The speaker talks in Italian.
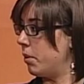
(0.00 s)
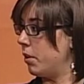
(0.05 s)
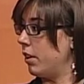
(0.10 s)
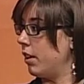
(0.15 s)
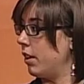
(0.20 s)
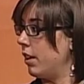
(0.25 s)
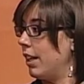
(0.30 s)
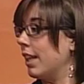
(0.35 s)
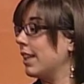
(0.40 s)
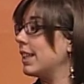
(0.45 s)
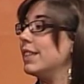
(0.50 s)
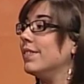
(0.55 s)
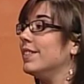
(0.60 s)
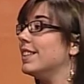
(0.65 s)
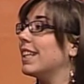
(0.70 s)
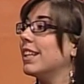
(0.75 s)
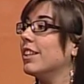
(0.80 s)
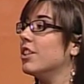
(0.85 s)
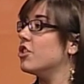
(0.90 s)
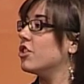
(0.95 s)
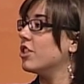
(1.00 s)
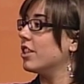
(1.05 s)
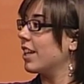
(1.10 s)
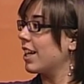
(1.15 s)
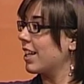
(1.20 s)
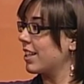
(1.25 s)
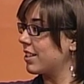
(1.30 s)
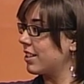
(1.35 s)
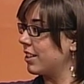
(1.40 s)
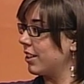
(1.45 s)
poi l'attività di
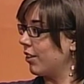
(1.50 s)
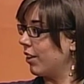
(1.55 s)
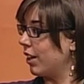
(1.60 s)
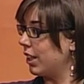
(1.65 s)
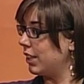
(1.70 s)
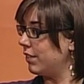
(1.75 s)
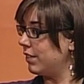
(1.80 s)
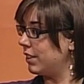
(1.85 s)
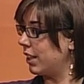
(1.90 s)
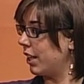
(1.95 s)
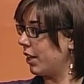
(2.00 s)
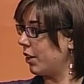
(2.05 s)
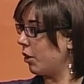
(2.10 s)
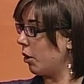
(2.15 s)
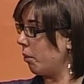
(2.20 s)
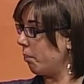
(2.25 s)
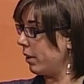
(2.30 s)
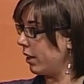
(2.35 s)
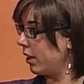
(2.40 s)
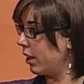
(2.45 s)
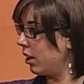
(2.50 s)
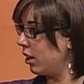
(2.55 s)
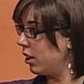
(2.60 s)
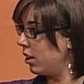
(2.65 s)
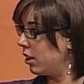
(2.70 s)
ginnastica o l'attività aerobica.